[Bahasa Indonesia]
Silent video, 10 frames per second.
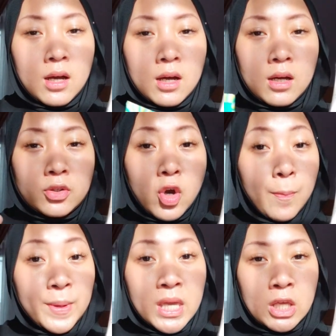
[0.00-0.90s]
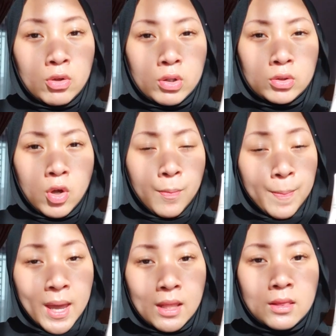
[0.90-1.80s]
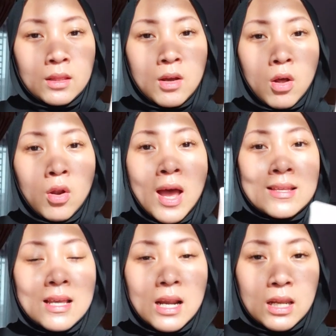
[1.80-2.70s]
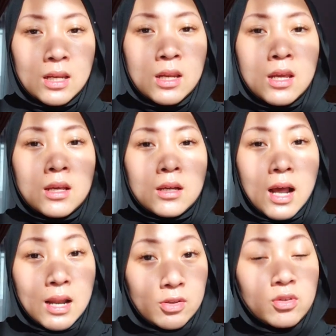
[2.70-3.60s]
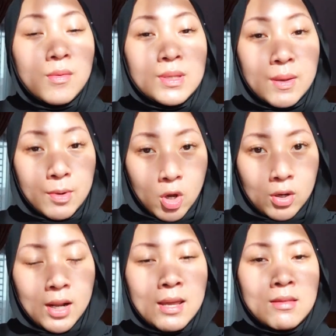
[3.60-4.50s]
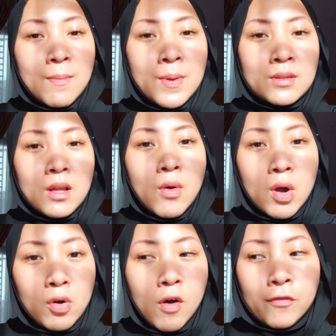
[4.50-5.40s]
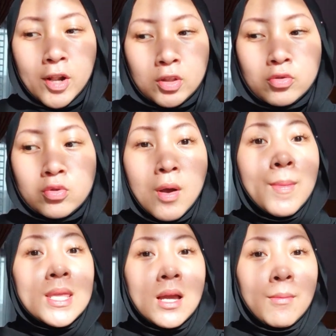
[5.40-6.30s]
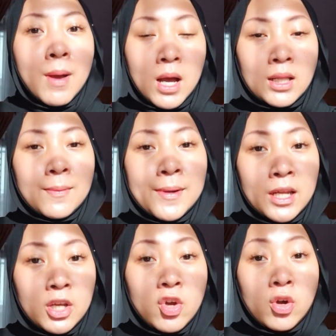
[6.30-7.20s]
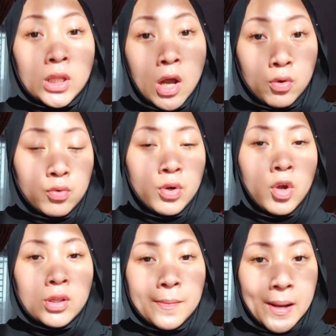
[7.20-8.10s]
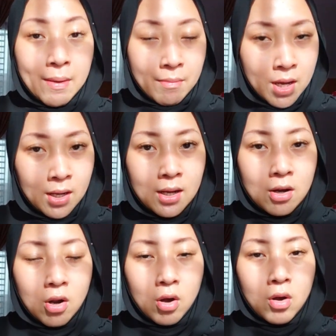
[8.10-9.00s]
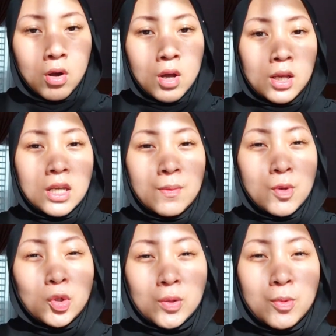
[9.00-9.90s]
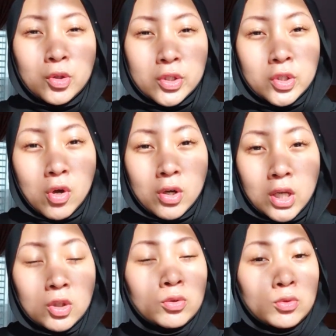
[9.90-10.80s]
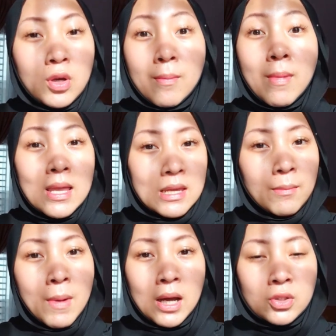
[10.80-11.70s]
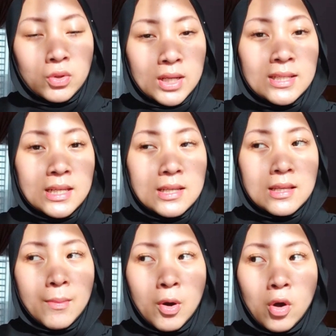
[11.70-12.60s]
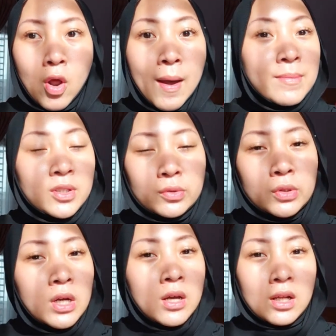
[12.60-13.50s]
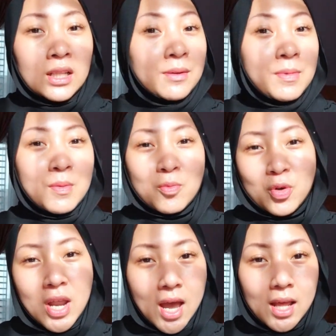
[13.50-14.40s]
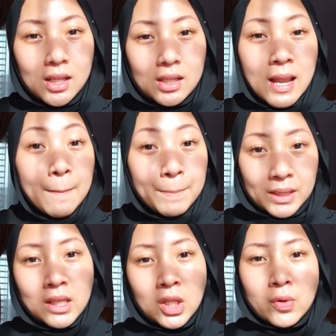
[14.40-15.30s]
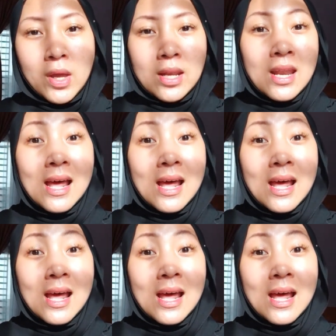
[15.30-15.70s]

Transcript: uh, Shopee gitu atau topet kalau azarin kalian juga bisa beli online tapi setahu aku offline itu juga banyak banget apalagi di kota aku di kota Palembang kalau di beauty beauty store gitu tuh udah banyak banget jualan jadi somehow kalau habis tuh lebih mudah dapet gitu ya dan